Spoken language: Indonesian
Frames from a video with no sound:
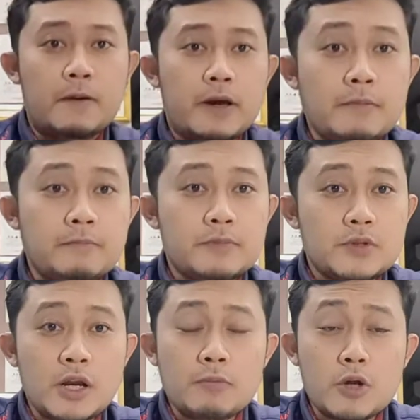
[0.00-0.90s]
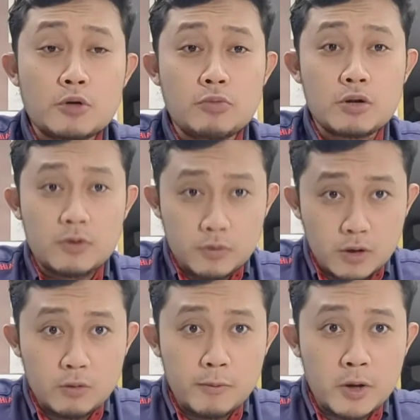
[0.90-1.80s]
Oke, okay. Assalamualaikum
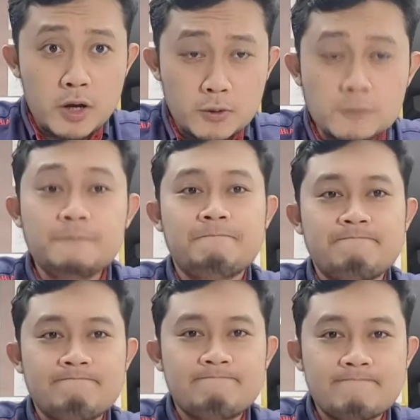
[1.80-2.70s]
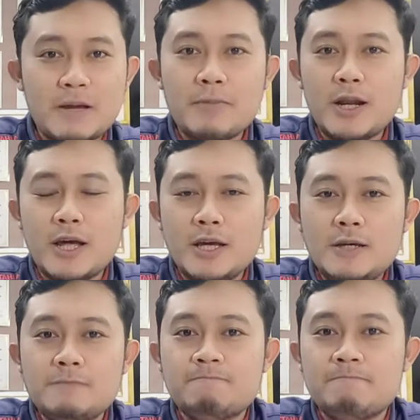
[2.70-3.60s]
warahmatullahi wabarakatuh. Kembali lagi
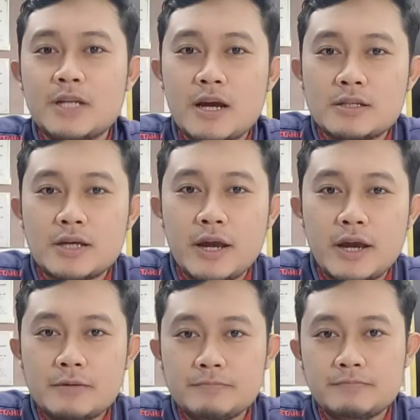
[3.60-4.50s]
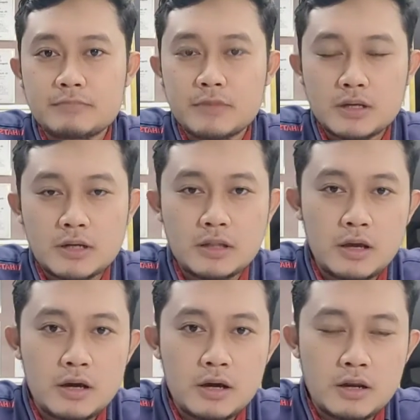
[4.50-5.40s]
dengan saya,
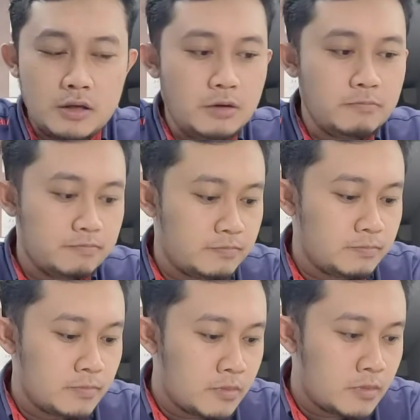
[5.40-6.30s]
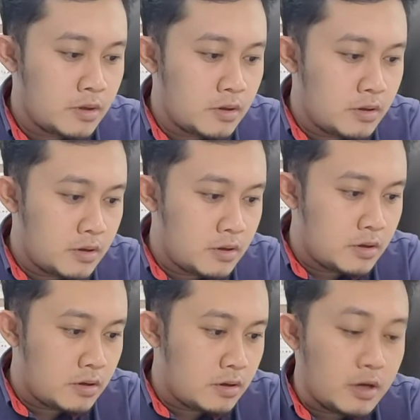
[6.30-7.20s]
Satya eh, Adi.
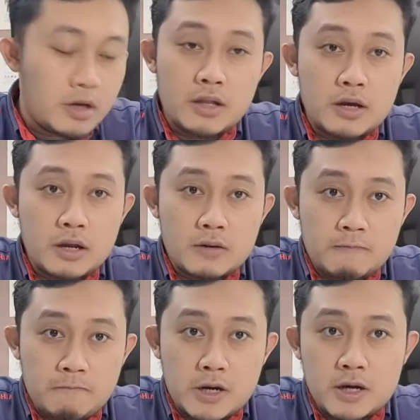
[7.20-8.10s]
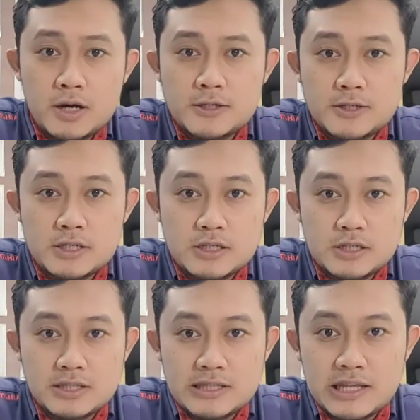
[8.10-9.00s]
Oke, okay, kita akan bahas
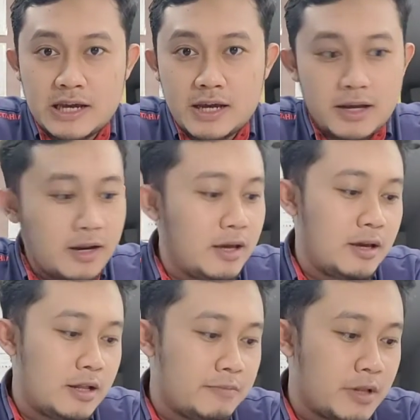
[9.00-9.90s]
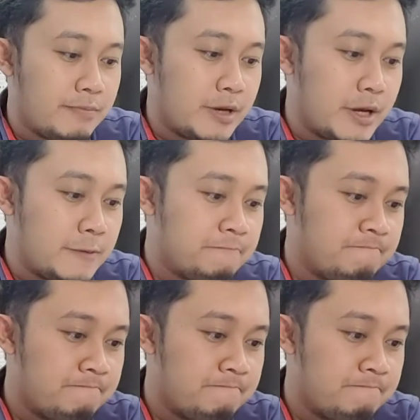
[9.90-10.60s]
teknik ya teman-teman ya.